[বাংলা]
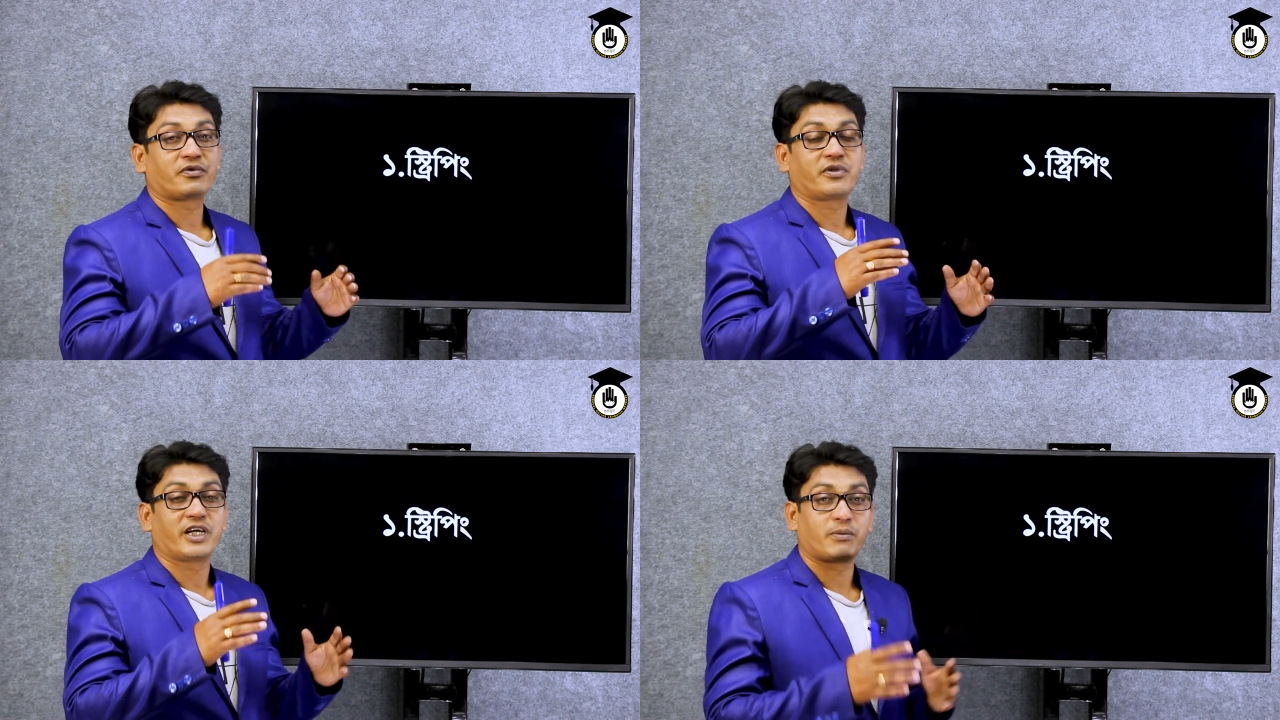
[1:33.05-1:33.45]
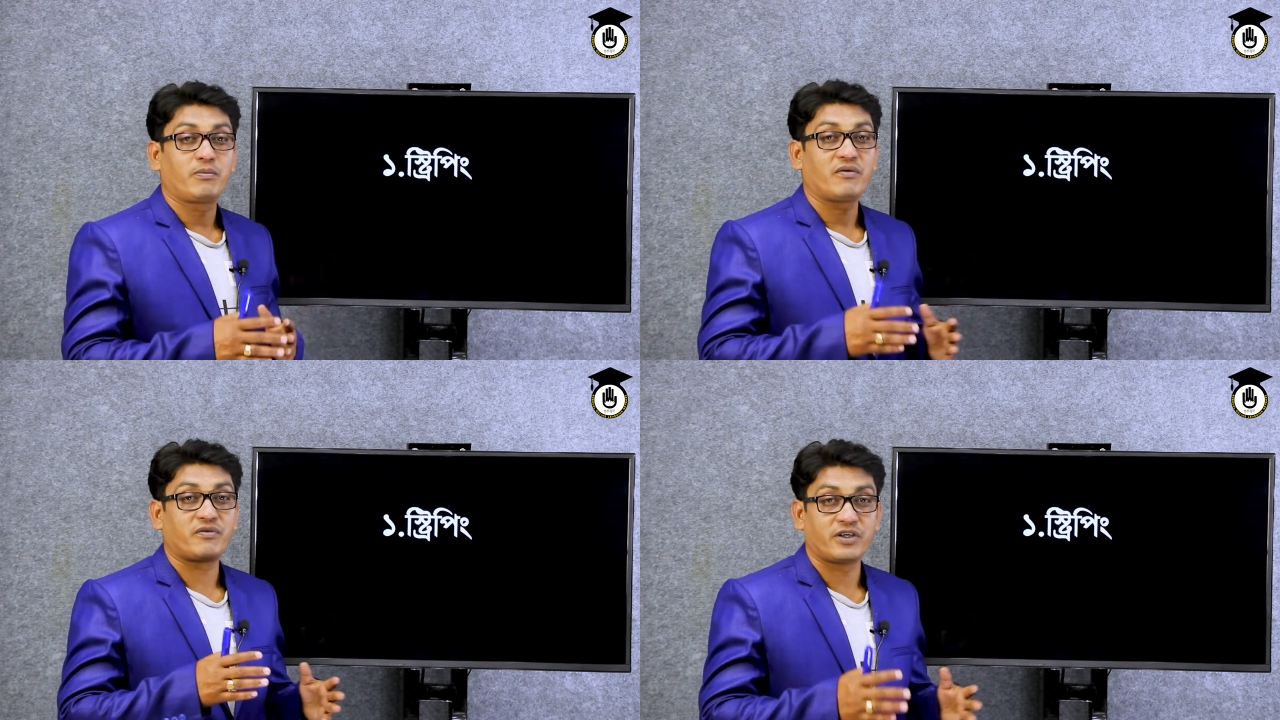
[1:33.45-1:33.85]
সেট
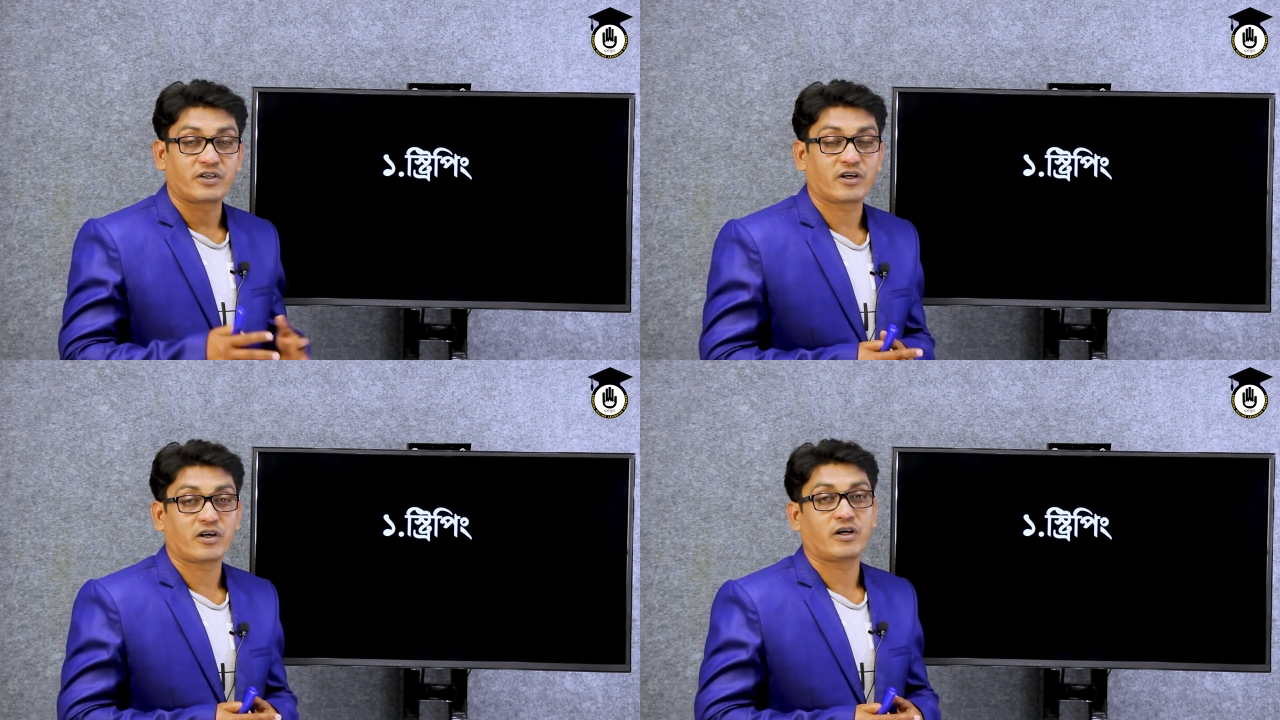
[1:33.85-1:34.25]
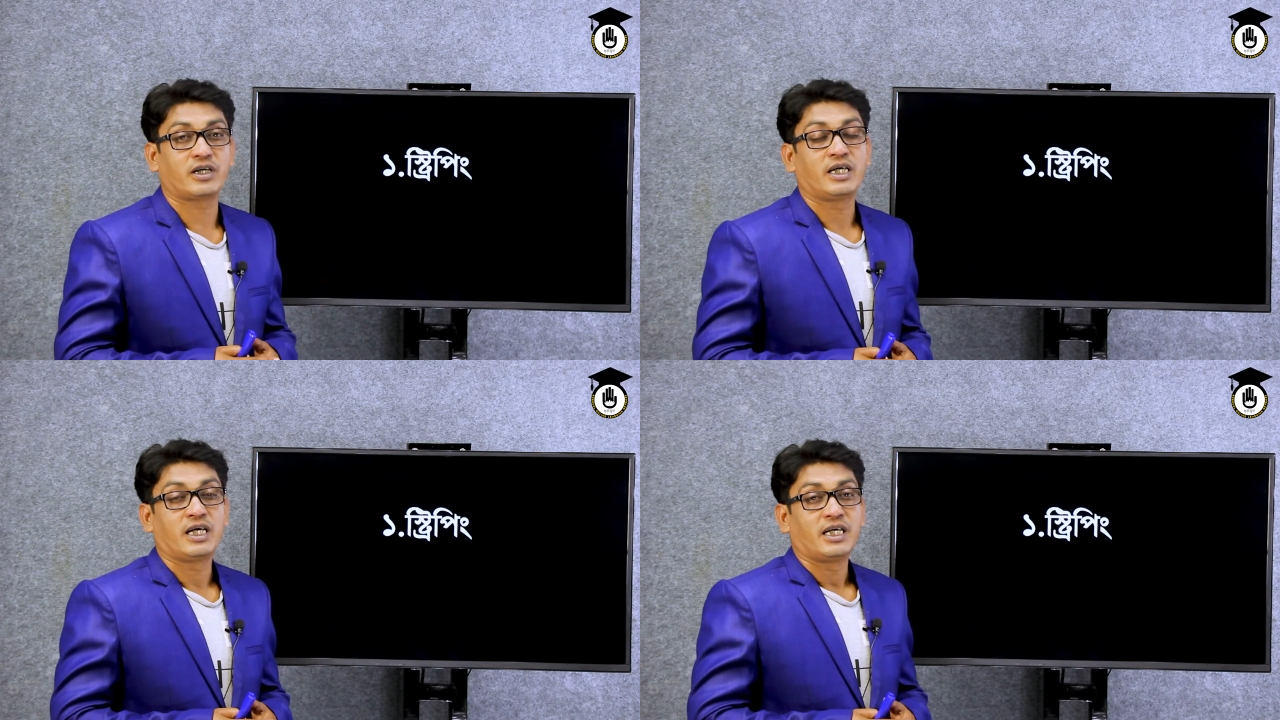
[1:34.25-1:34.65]
বা ফিট করা হয়
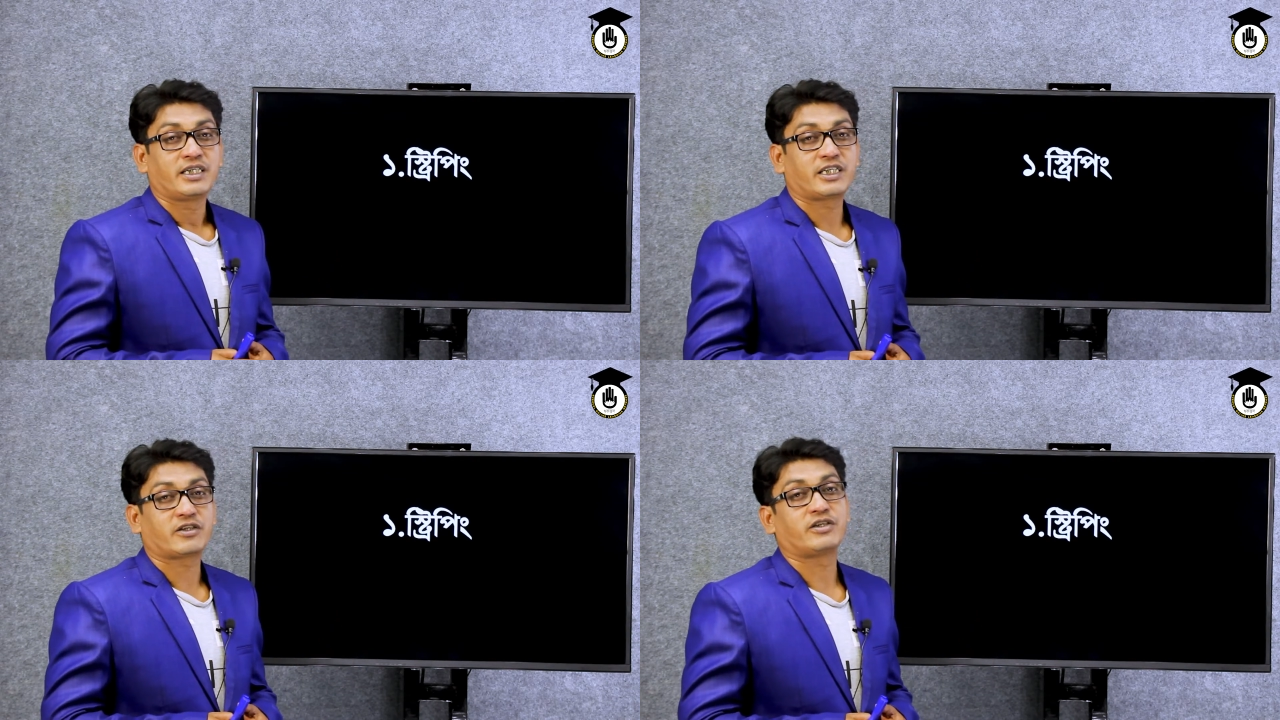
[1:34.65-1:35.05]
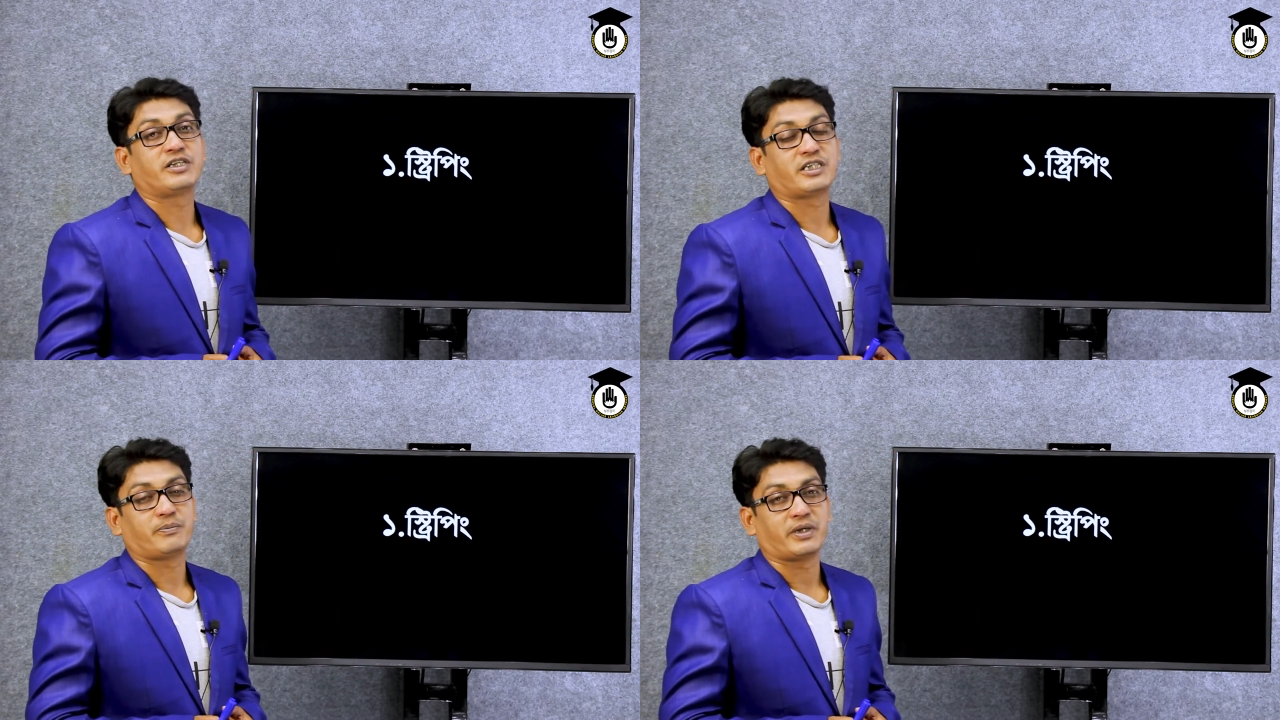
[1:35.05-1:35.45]
সেটা হচ্ছে
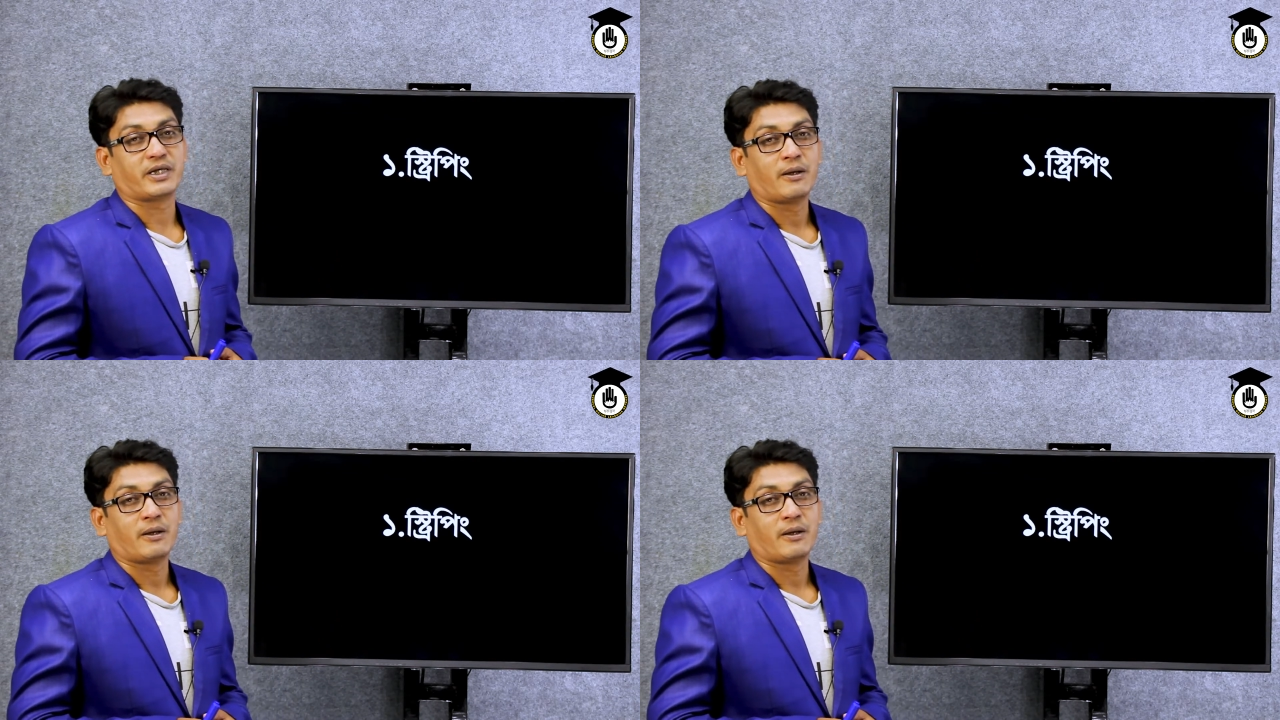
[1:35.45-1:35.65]
স্টিপিং